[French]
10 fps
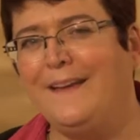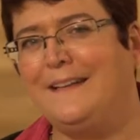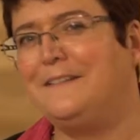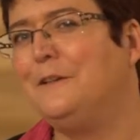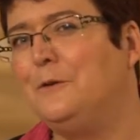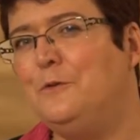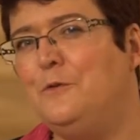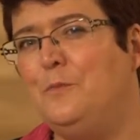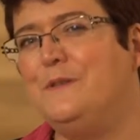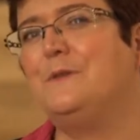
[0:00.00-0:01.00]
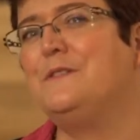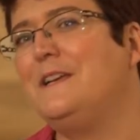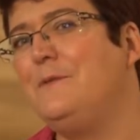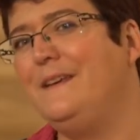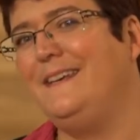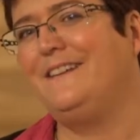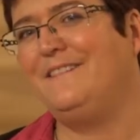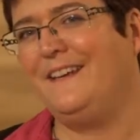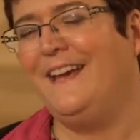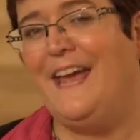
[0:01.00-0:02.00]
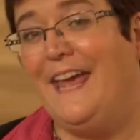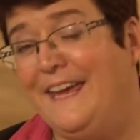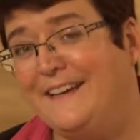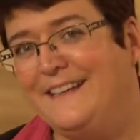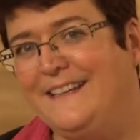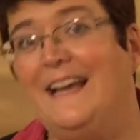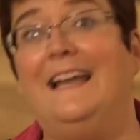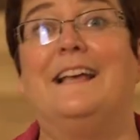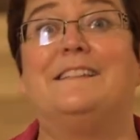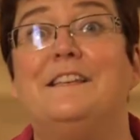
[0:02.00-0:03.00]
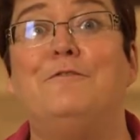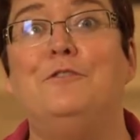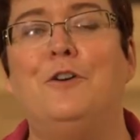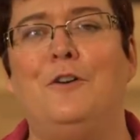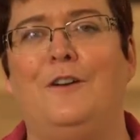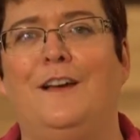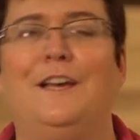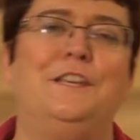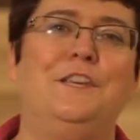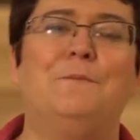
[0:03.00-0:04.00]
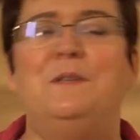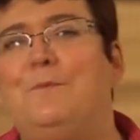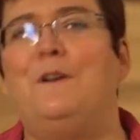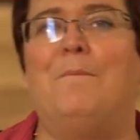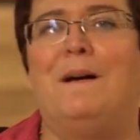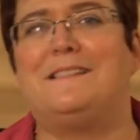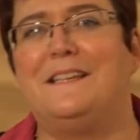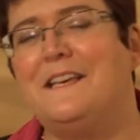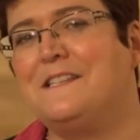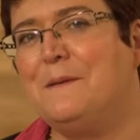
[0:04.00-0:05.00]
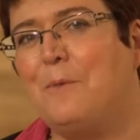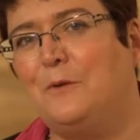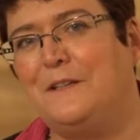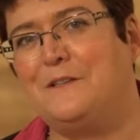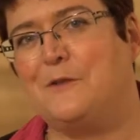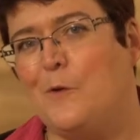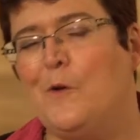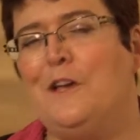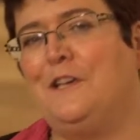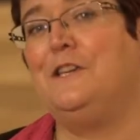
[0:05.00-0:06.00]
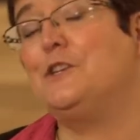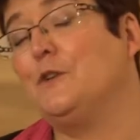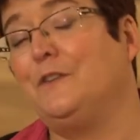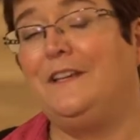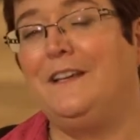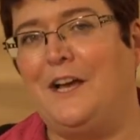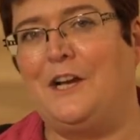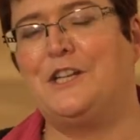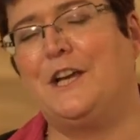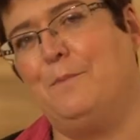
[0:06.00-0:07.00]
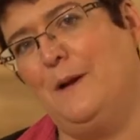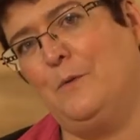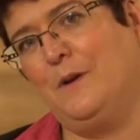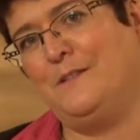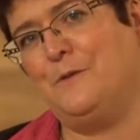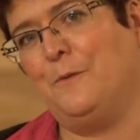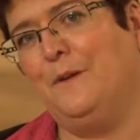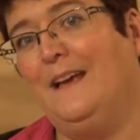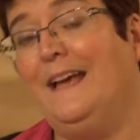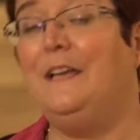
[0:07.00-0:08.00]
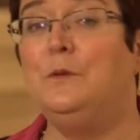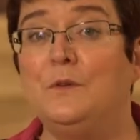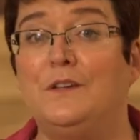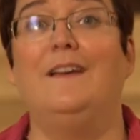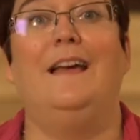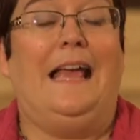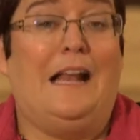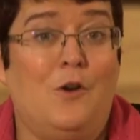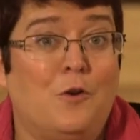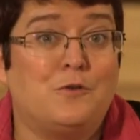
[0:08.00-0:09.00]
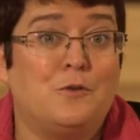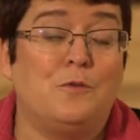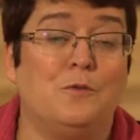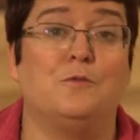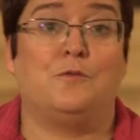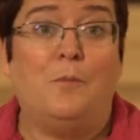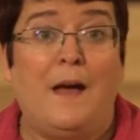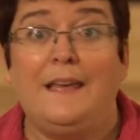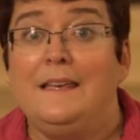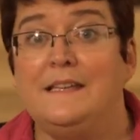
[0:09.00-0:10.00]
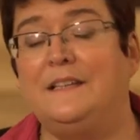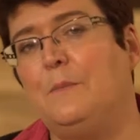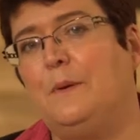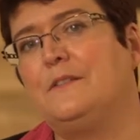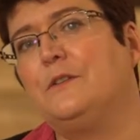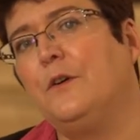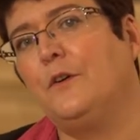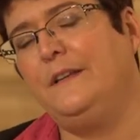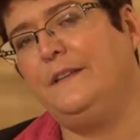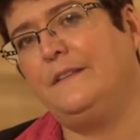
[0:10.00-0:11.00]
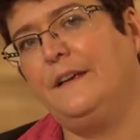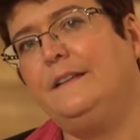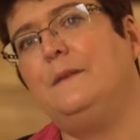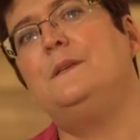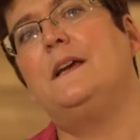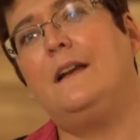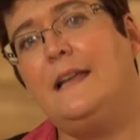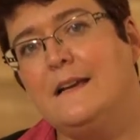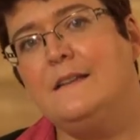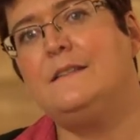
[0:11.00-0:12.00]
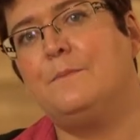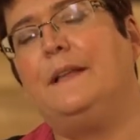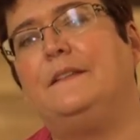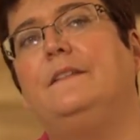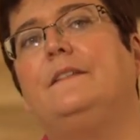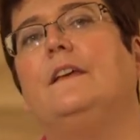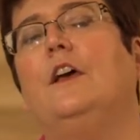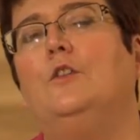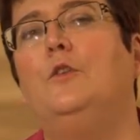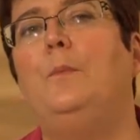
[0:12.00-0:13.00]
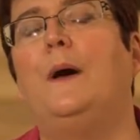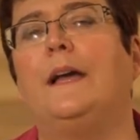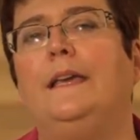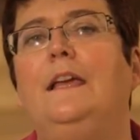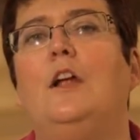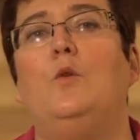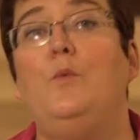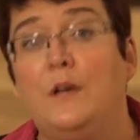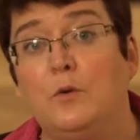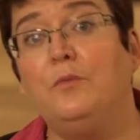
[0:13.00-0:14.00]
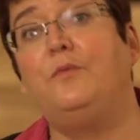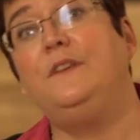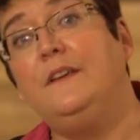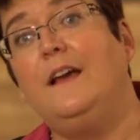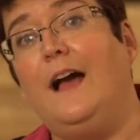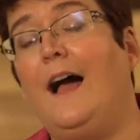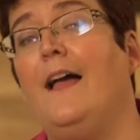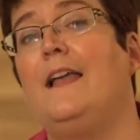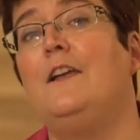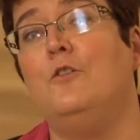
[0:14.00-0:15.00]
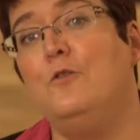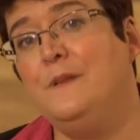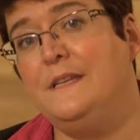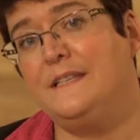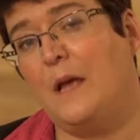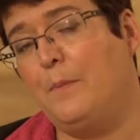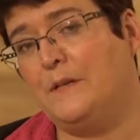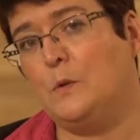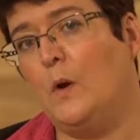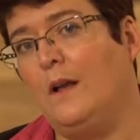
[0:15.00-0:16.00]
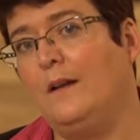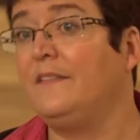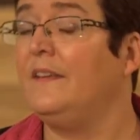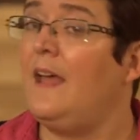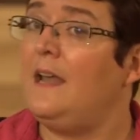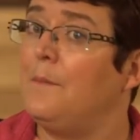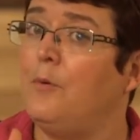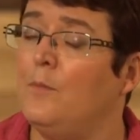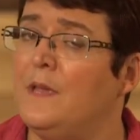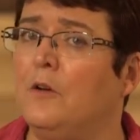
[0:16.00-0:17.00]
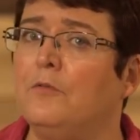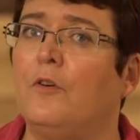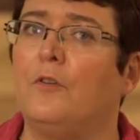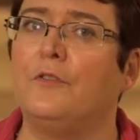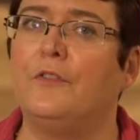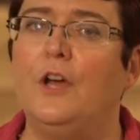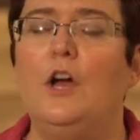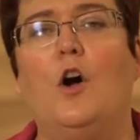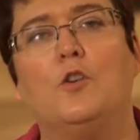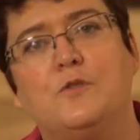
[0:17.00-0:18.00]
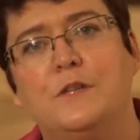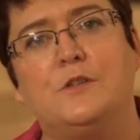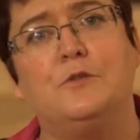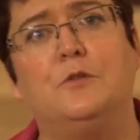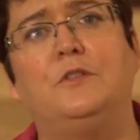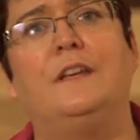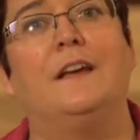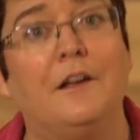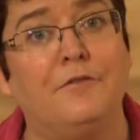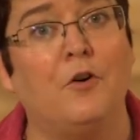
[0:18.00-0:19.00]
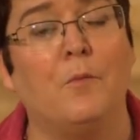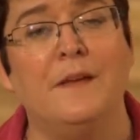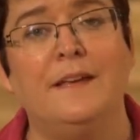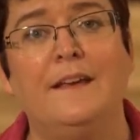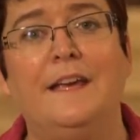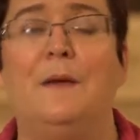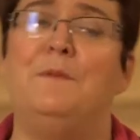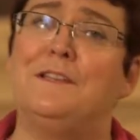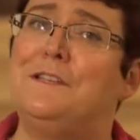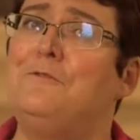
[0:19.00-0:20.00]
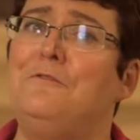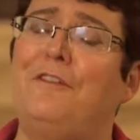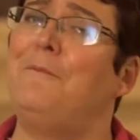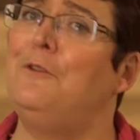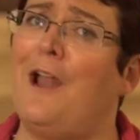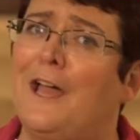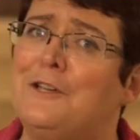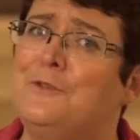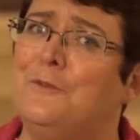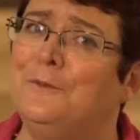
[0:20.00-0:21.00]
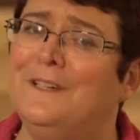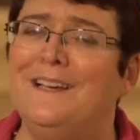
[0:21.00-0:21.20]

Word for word: est assez connu puisque c'est lui qui avait écrit la Sévenole, qui est un petit peu la Marseillaise des protestants, qui est chantée à chaque belle occasion. Et donc, lorsque son mari, qui était pasteur, décède, eh bien, l'Église baptiste de Paris lui confie à elle le ministère pastoral. C'est elle la première en France. Ensuite, du côté réformé, eh bien, c'est une femme de la région,